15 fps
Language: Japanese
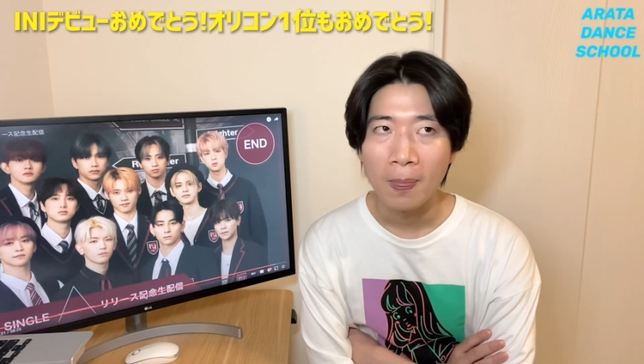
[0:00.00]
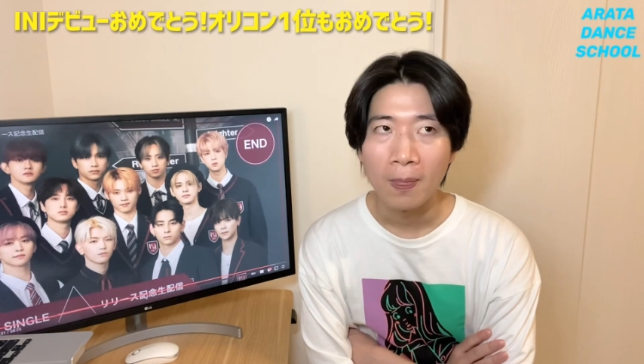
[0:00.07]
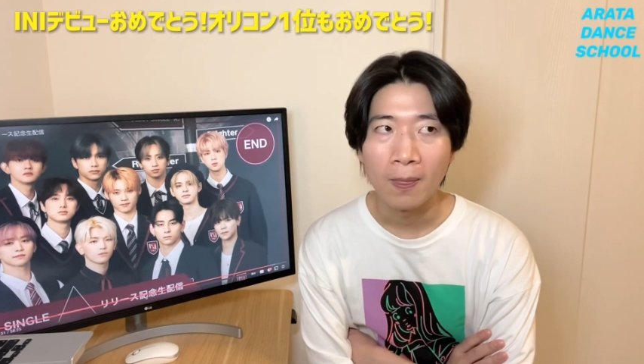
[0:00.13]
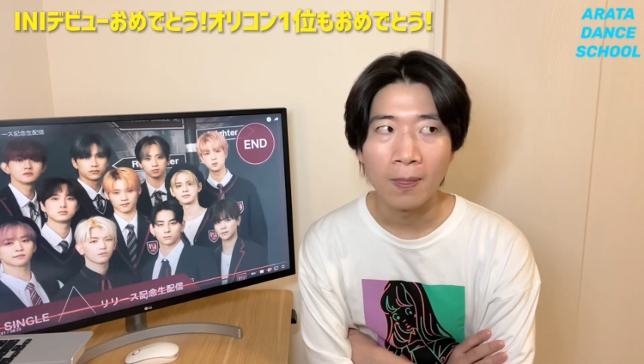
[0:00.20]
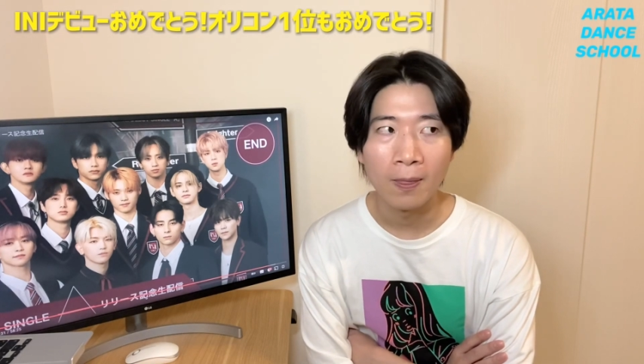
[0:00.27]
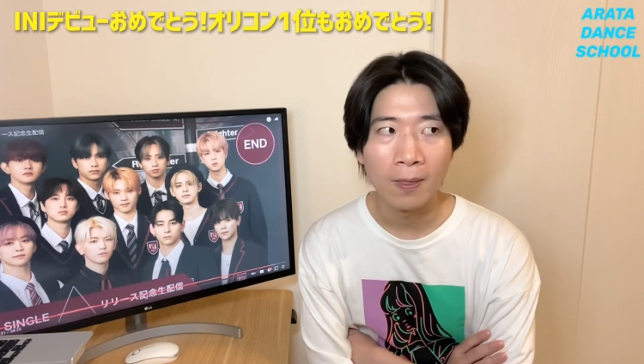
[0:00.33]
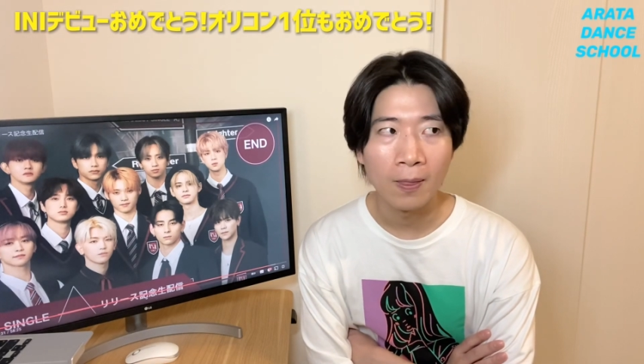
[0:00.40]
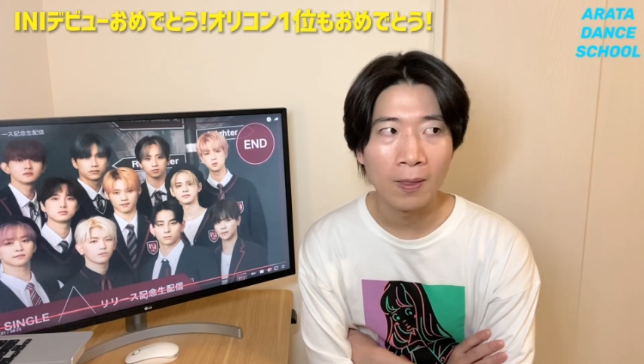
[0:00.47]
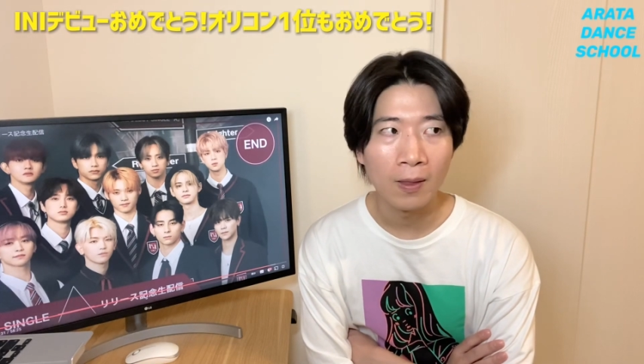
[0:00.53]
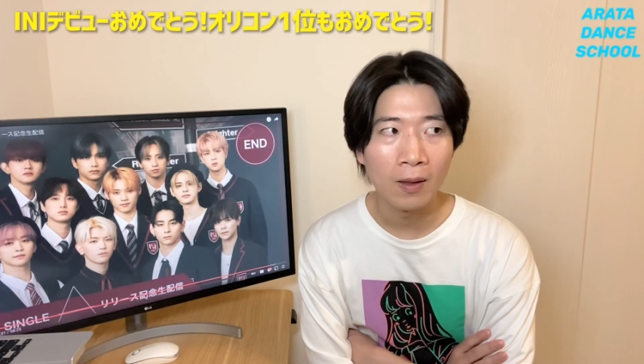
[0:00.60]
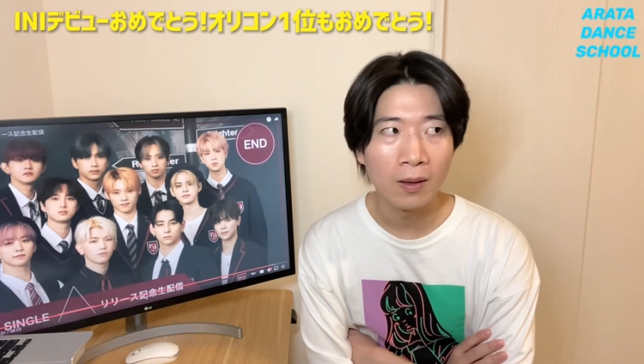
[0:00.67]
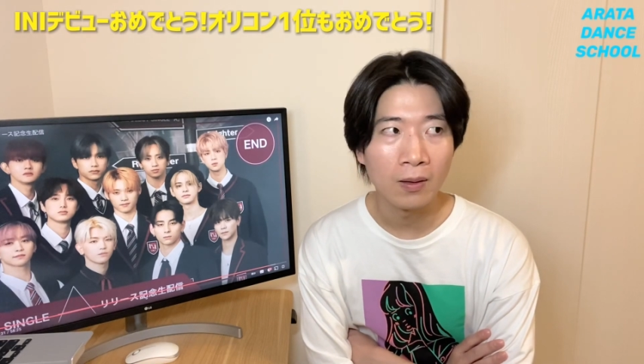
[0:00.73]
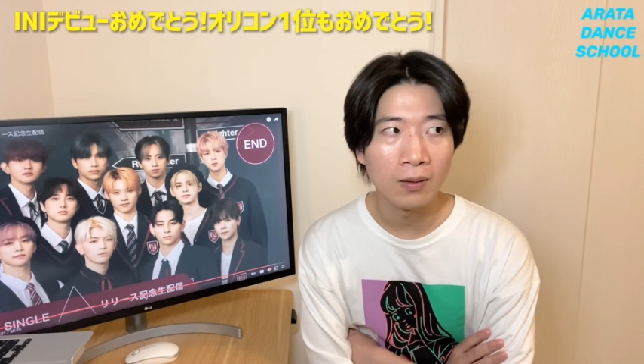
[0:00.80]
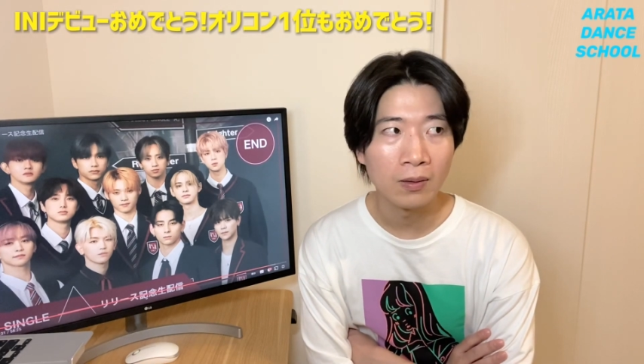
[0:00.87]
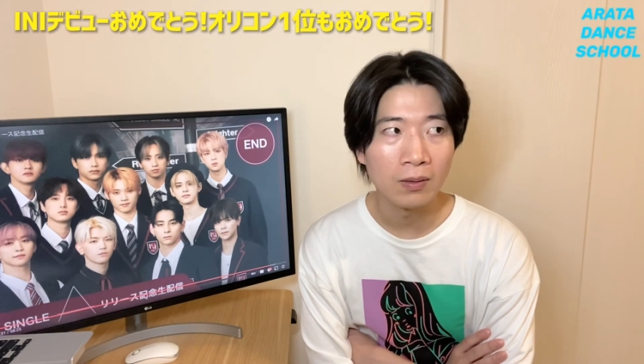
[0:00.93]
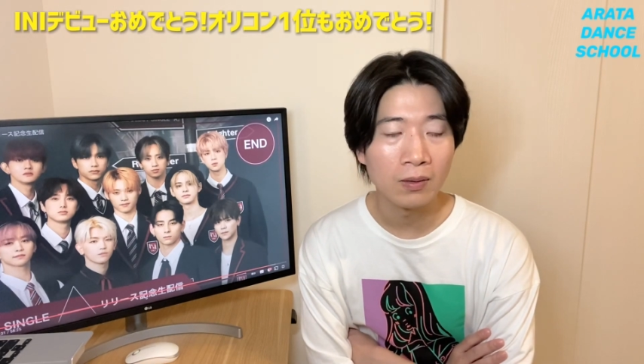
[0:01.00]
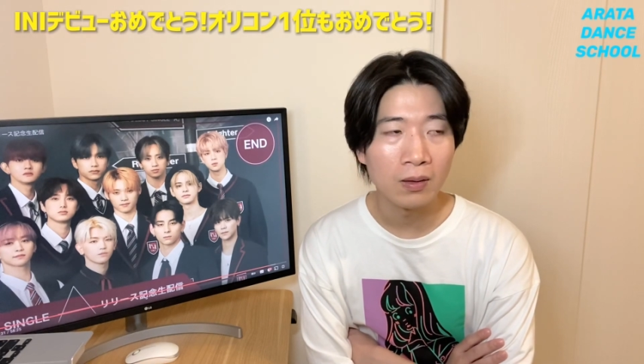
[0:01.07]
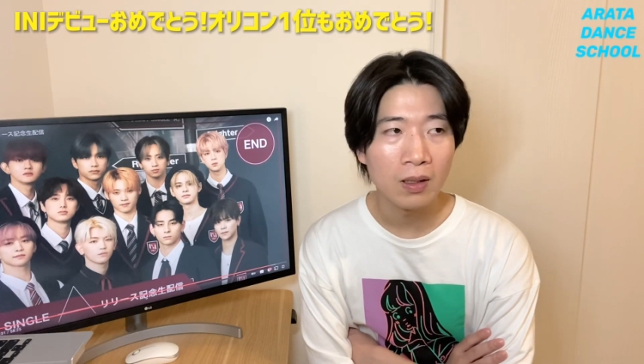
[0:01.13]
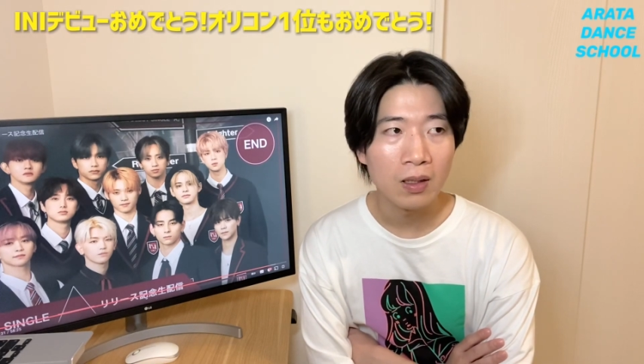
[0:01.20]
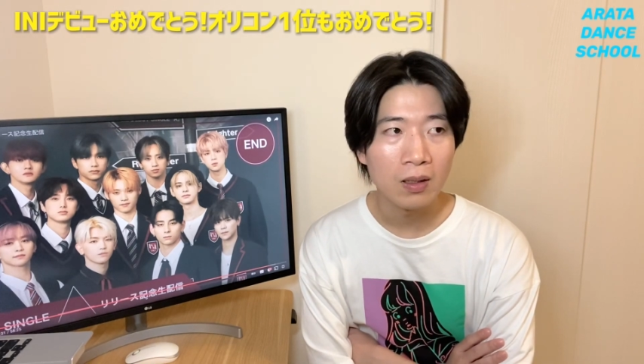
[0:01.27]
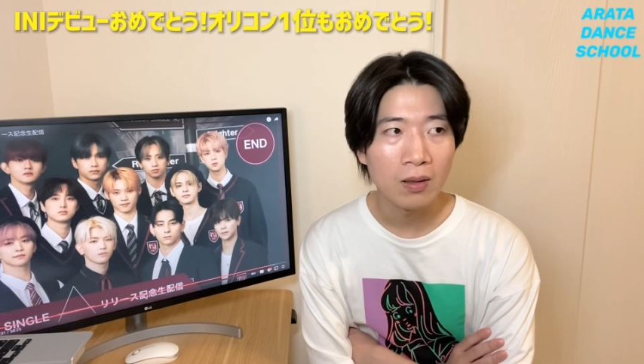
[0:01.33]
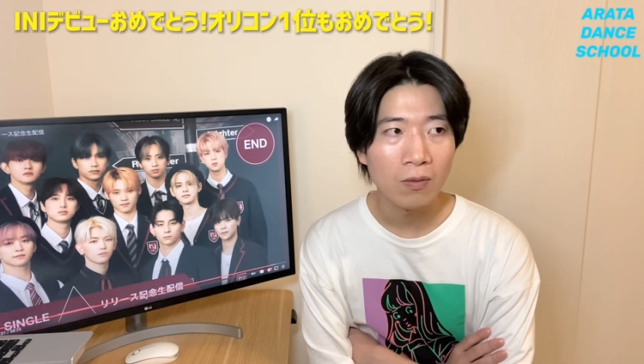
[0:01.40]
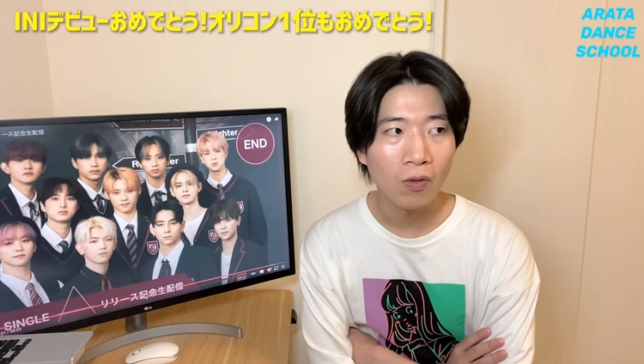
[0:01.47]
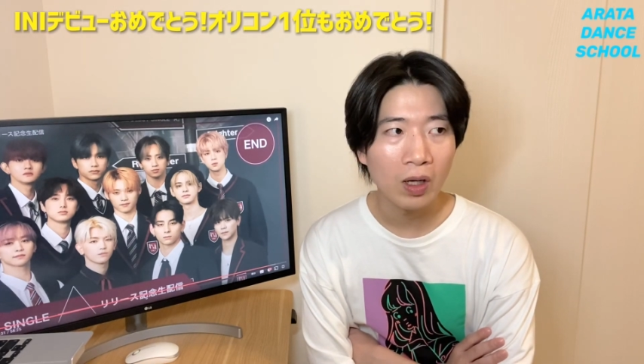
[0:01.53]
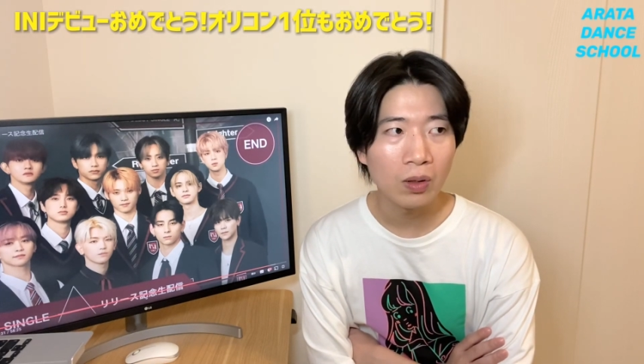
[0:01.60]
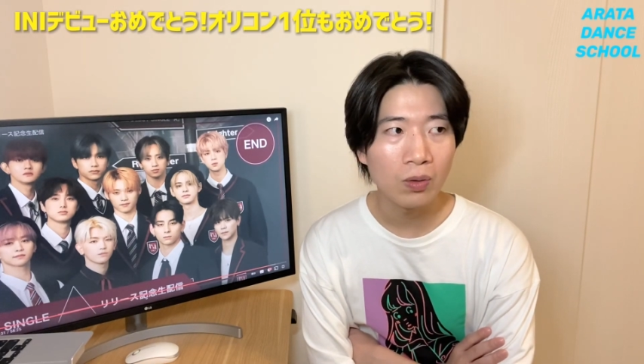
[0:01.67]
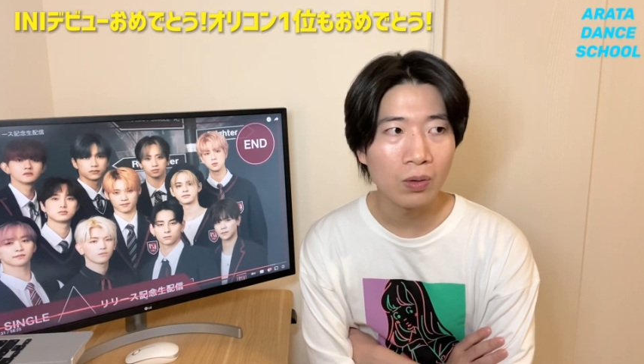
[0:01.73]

うーん、割